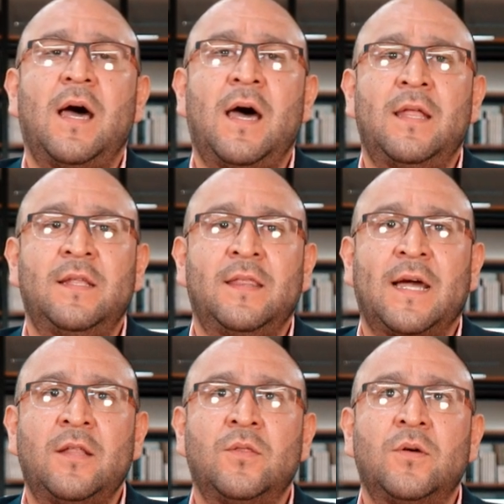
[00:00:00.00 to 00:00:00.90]

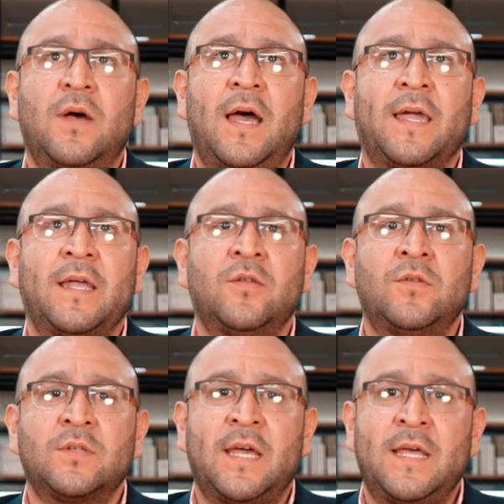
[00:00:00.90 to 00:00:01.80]
adentrando a que no
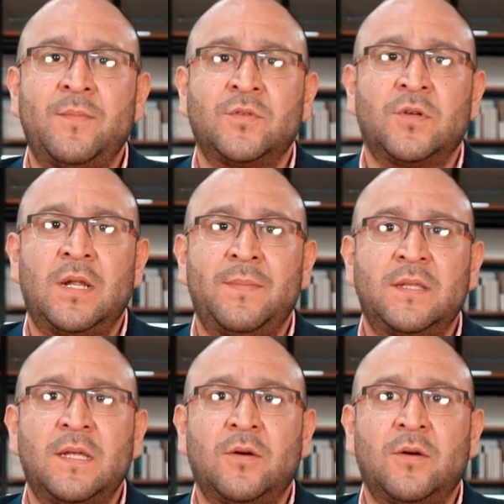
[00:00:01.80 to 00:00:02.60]
nos quedemos solamente